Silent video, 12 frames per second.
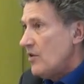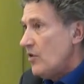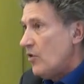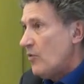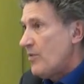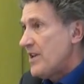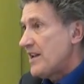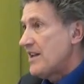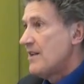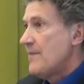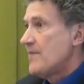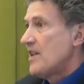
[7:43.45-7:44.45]
Euh, on peut
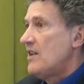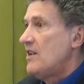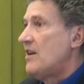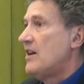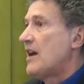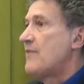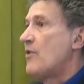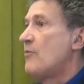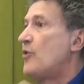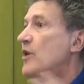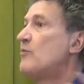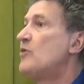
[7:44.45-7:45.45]
dire, la
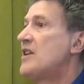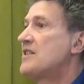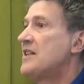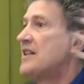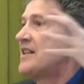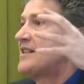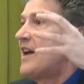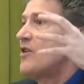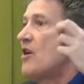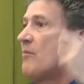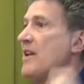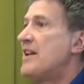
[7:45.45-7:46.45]
réforme peut être menacée de
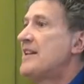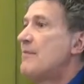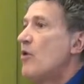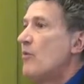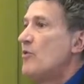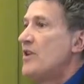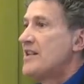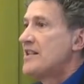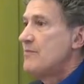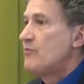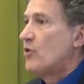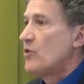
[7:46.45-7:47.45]
l'extérieur, mais elle est d'abord
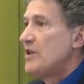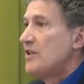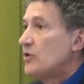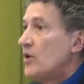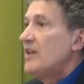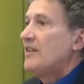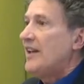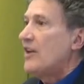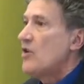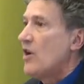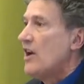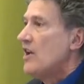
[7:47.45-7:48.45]
menacée pour lui de
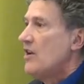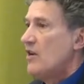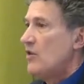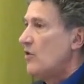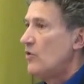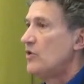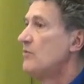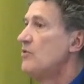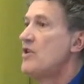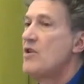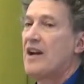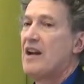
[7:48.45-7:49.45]
l'intérieur. Euh, au début,
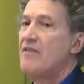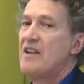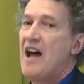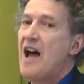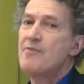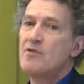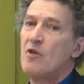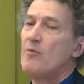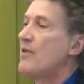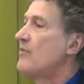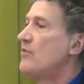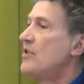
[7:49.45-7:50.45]
d'ailleurs, Calvin n'a absolument
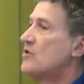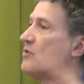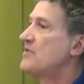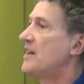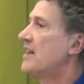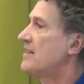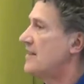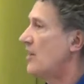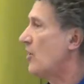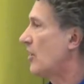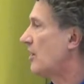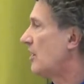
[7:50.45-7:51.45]
pas vu les obstacles
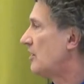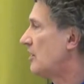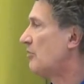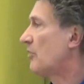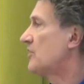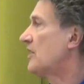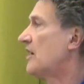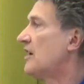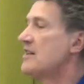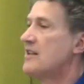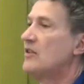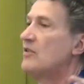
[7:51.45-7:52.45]
extérieurs. Il pensait que
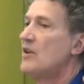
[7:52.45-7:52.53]
l'Église